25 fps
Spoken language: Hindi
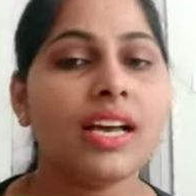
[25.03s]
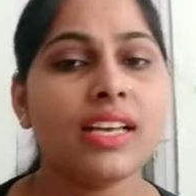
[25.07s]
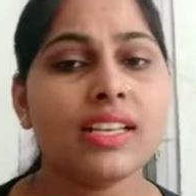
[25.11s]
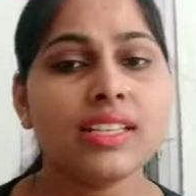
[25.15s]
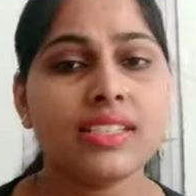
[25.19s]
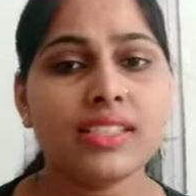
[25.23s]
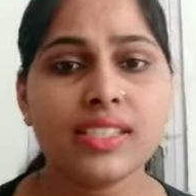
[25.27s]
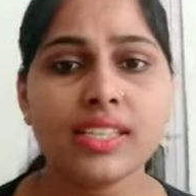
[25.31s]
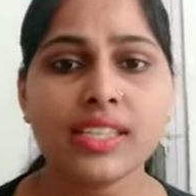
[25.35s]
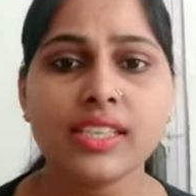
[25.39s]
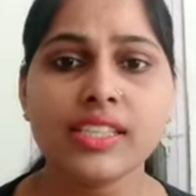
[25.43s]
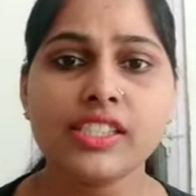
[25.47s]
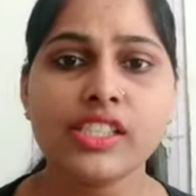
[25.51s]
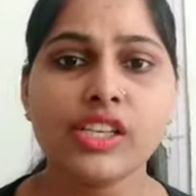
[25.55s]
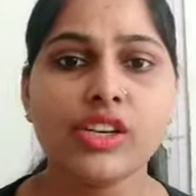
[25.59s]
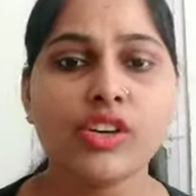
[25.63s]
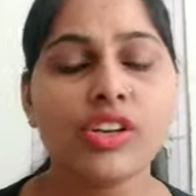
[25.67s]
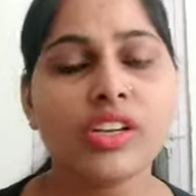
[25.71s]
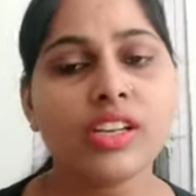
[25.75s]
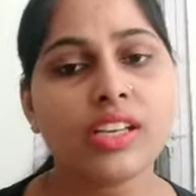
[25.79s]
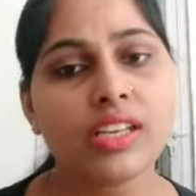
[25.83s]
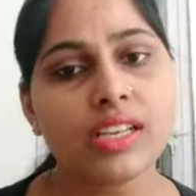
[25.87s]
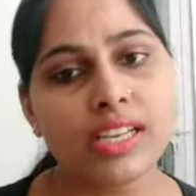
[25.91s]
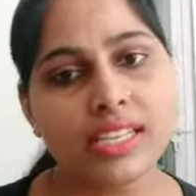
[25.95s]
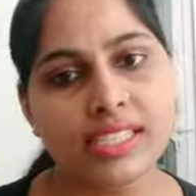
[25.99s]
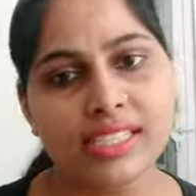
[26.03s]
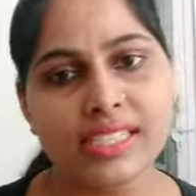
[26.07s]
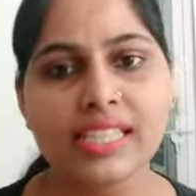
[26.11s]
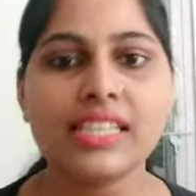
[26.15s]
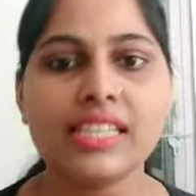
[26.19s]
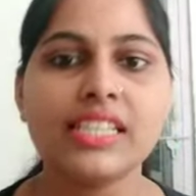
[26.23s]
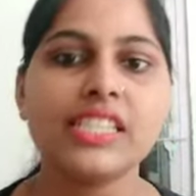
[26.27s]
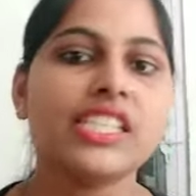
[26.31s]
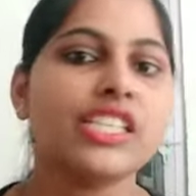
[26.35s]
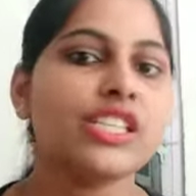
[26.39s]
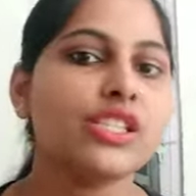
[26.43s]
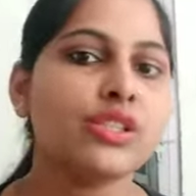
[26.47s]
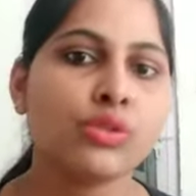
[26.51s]
अच्छे से और
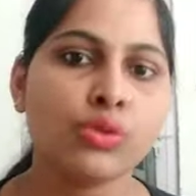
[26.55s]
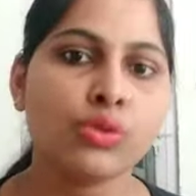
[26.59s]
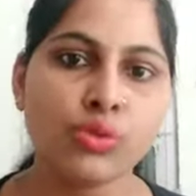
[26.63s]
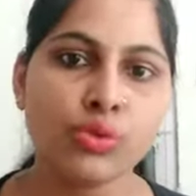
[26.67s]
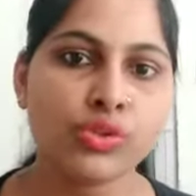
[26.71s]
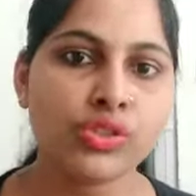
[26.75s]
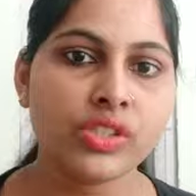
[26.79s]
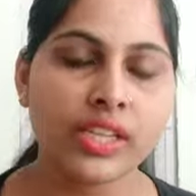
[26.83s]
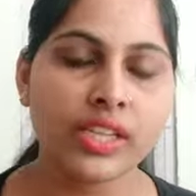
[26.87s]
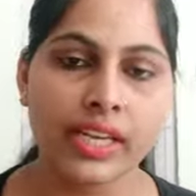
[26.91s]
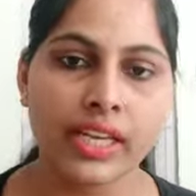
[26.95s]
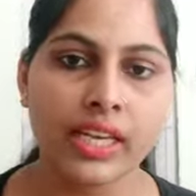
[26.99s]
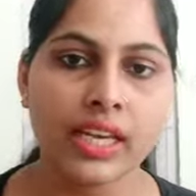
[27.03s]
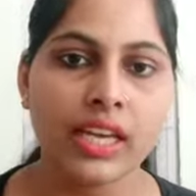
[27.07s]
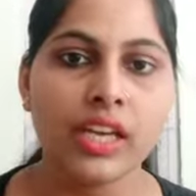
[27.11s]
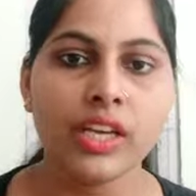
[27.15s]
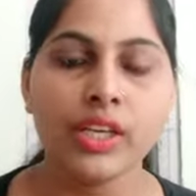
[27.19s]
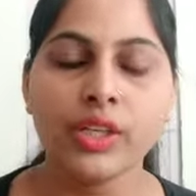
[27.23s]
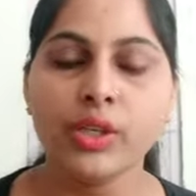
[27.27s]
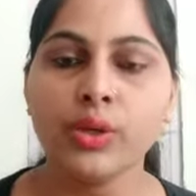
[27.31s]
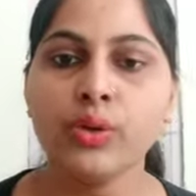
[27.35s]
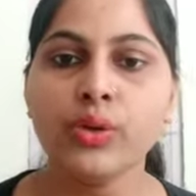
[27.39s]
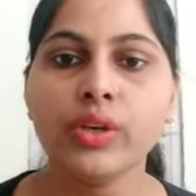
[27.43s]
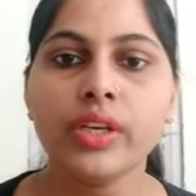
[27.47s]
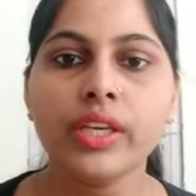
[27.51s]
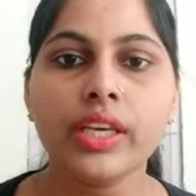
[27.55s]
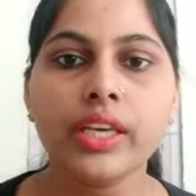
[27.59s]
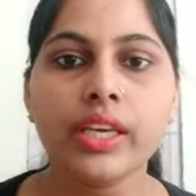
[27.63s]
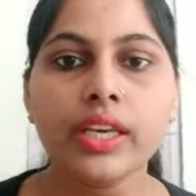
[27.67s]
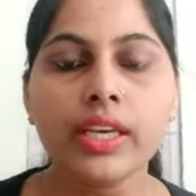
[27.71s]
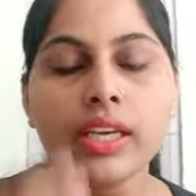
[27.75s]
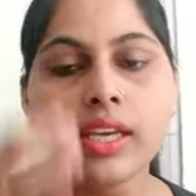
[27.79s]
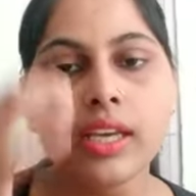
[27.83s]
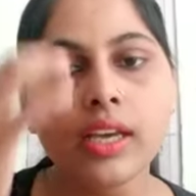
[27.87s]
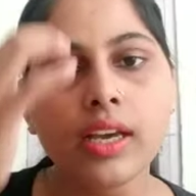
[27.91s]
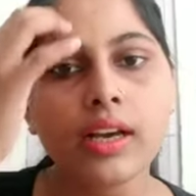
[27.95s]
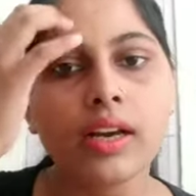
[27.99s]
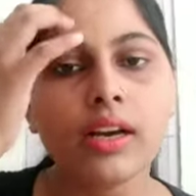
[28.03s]
आसानी से सूख जाए
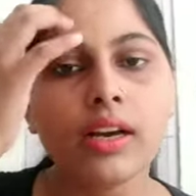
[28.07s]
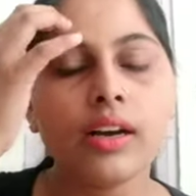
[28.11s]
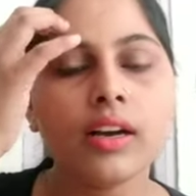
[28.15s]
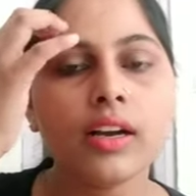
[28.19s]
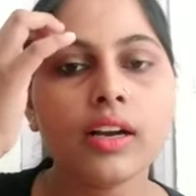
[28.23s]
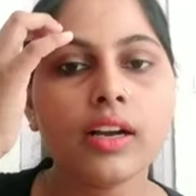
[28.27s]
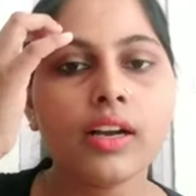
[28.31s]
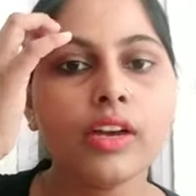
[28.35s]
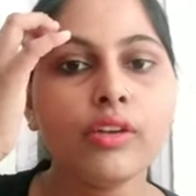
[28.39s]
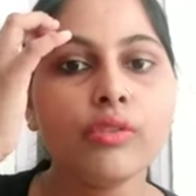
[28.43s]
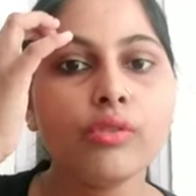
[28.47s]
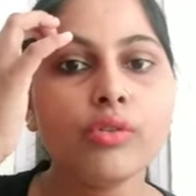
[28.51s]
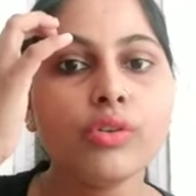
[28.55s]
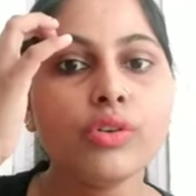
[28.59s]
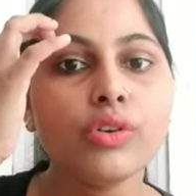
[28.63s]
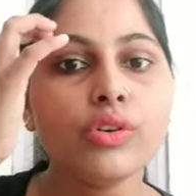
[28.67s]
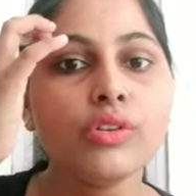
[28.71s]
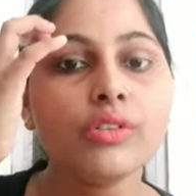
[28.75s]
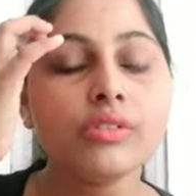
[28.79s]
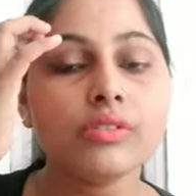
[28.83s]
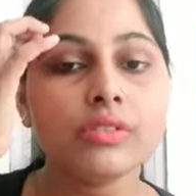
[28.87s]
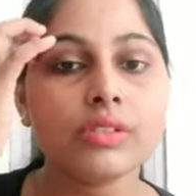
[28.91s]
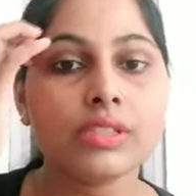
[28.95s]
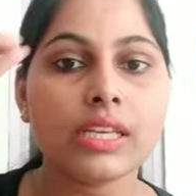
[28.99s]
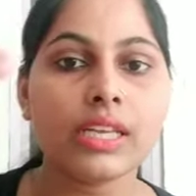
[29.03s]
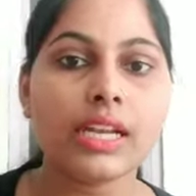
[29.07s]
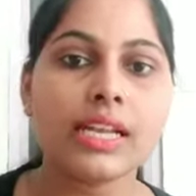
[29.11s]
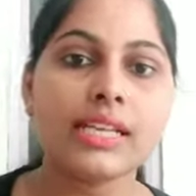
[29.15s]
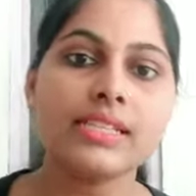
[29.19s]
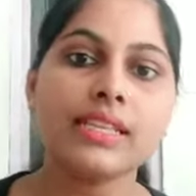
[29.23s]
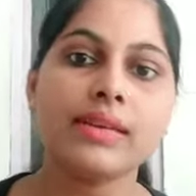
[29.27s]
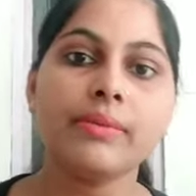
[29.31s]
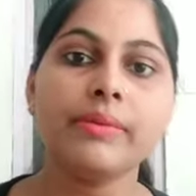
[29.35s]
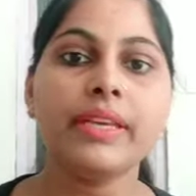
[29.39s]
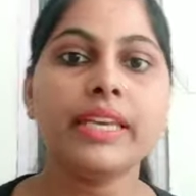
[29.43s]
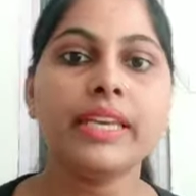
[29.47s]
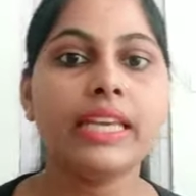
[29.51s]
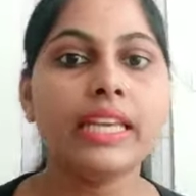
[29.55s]
क्योंकि अगर वो ज़रा
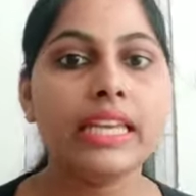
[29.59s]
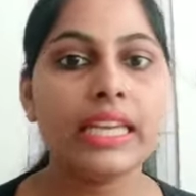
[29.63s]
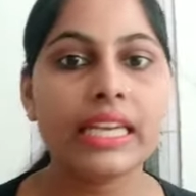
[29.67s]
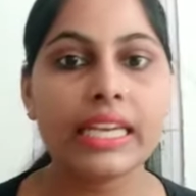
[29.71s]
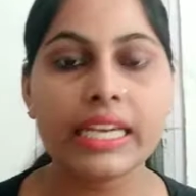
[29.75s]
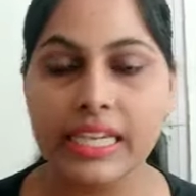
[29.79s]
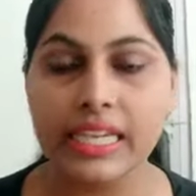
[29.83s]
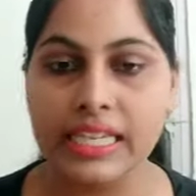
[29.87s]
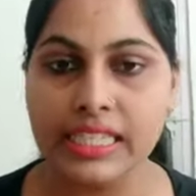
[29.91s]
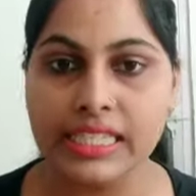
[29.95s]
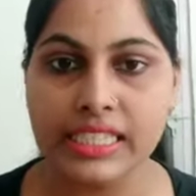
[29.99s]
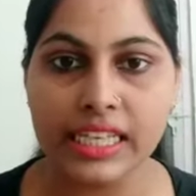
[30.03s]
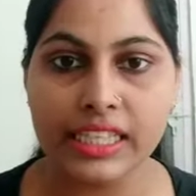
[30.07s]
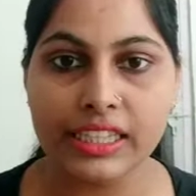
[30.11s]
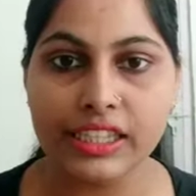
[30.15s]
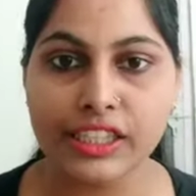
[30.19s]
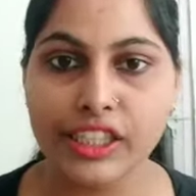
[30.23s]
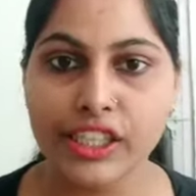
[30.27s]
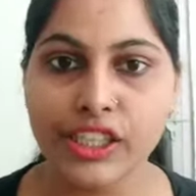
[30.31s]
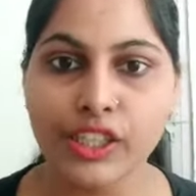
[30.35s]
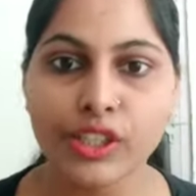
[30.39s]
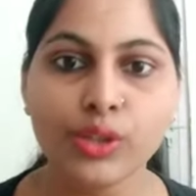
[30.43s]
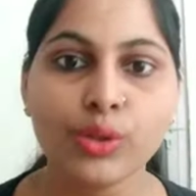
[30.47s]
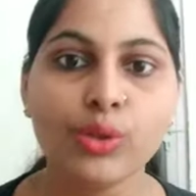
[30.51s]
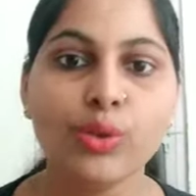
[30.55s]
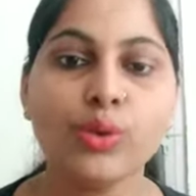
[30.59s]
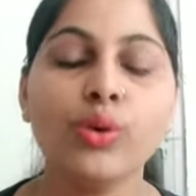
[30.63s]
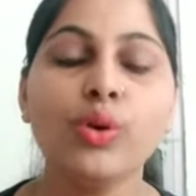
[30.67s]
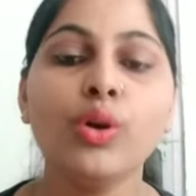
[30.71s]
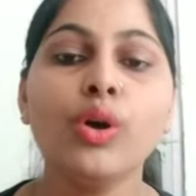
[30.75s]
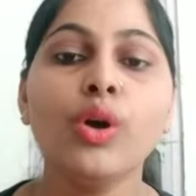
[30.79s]
सा भी गीले रह जाते हैं तो